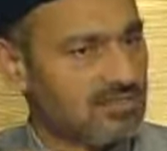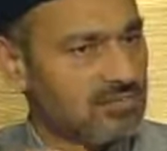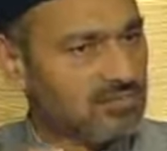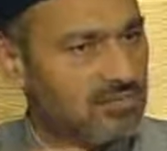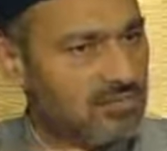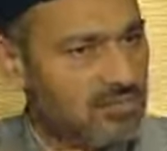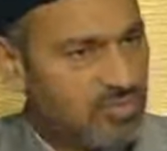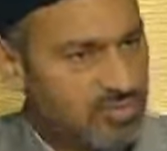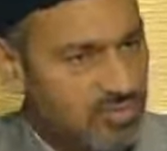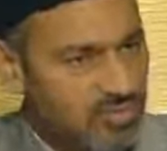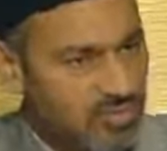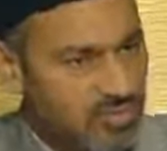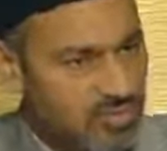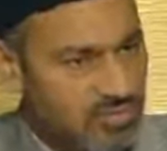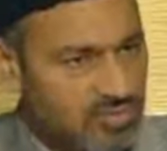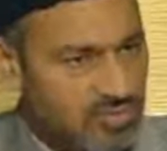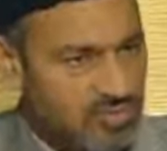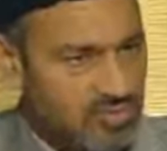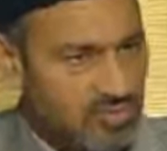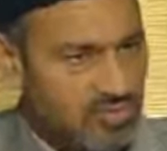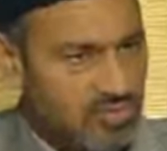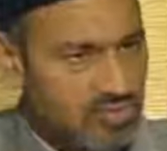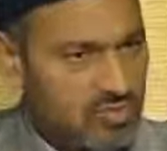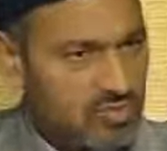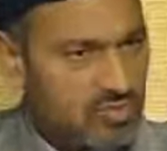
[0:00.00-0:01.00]
bunun
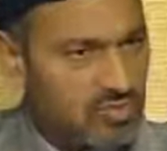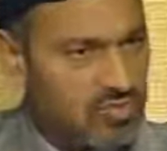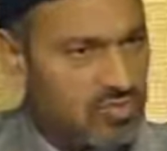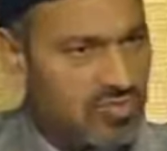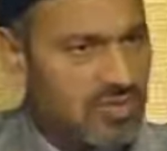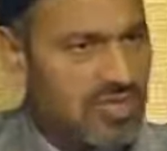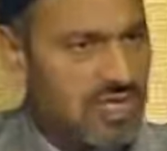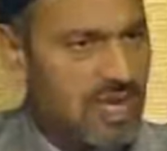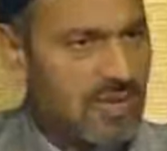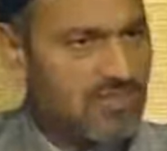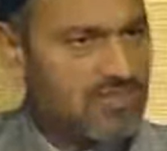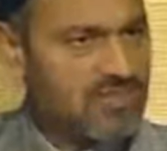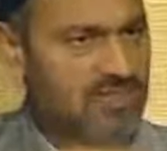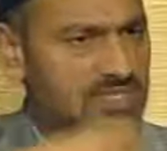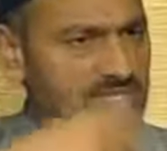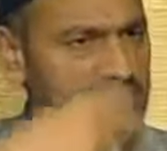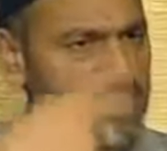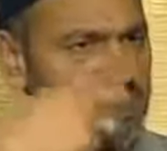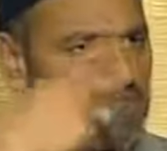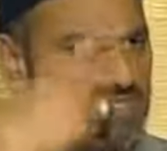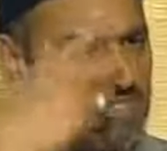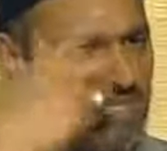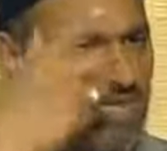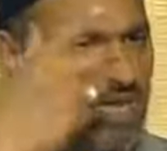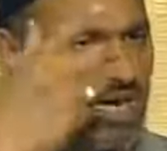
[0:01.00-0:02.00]
ruhun
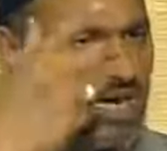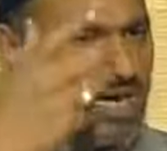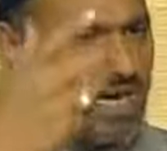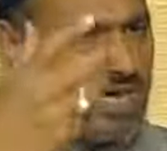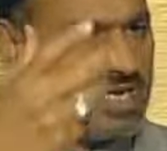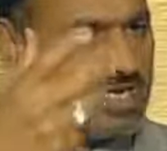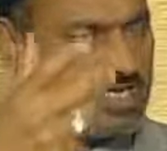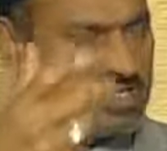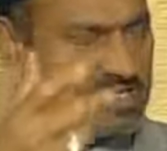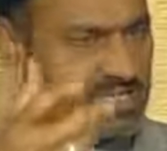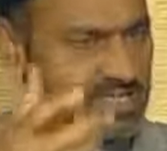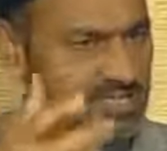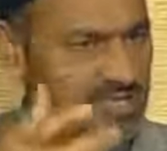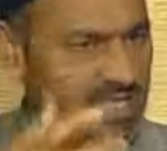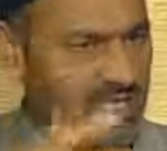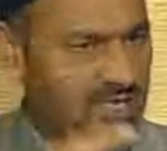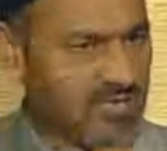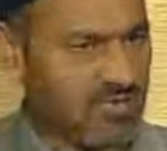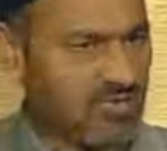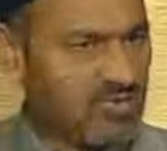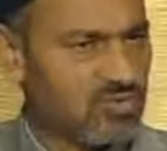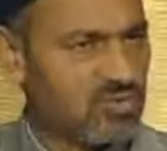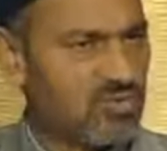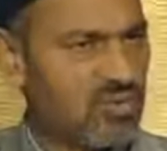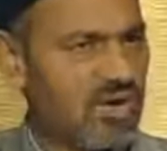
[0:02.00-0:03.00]
kabzi
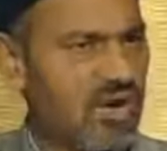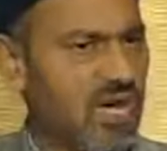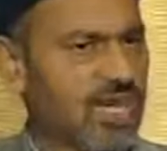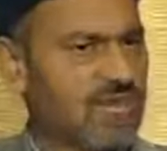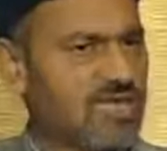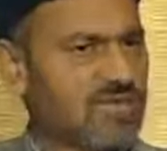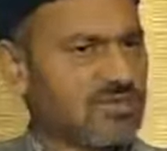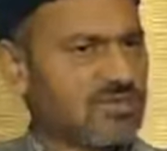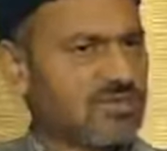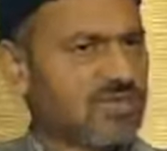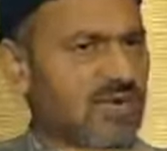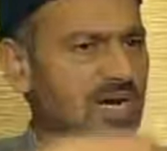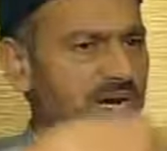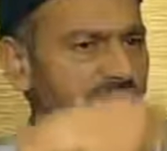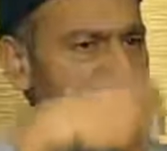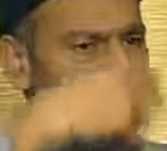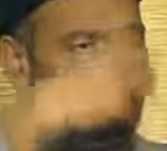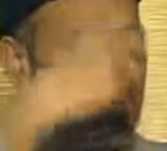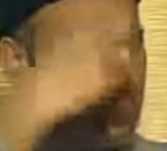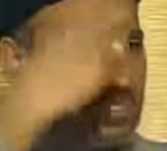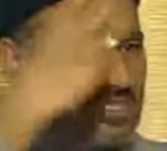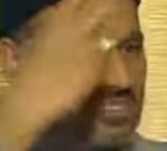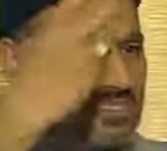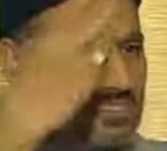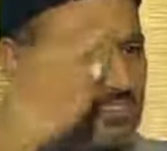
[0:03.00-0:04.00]
haricinde, ruh alma
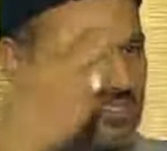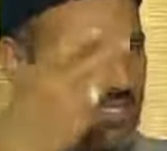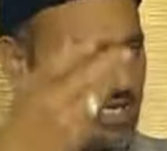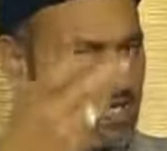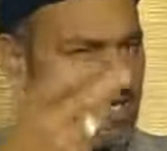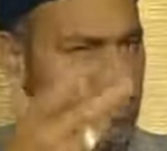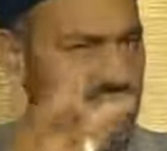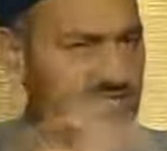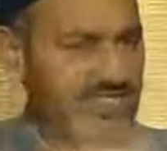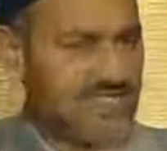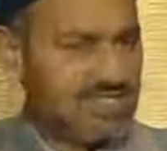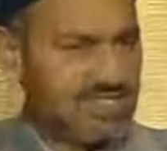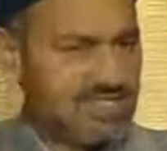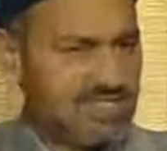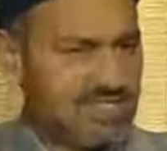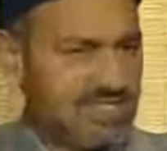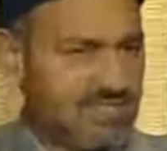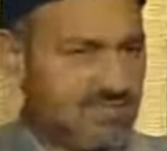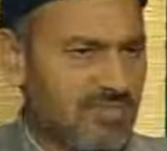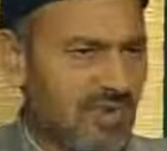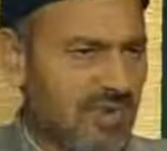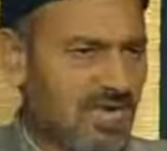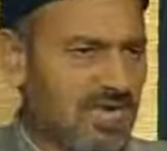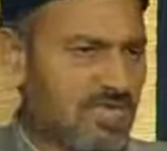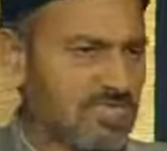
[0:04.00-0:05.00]
haricinde
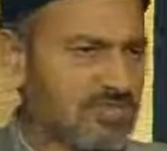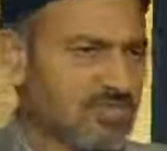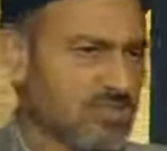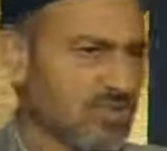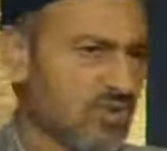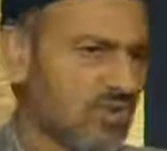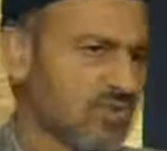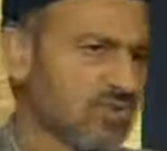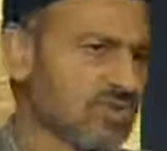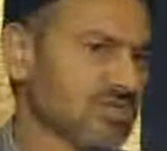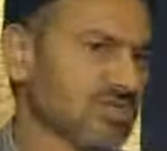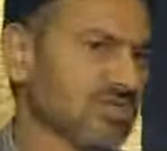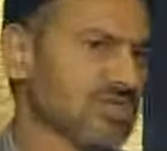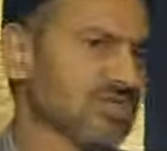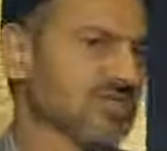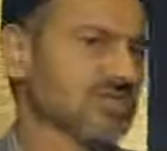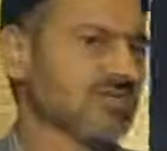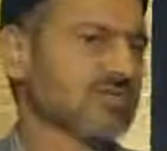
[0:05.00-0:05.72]
ikinci manası yok.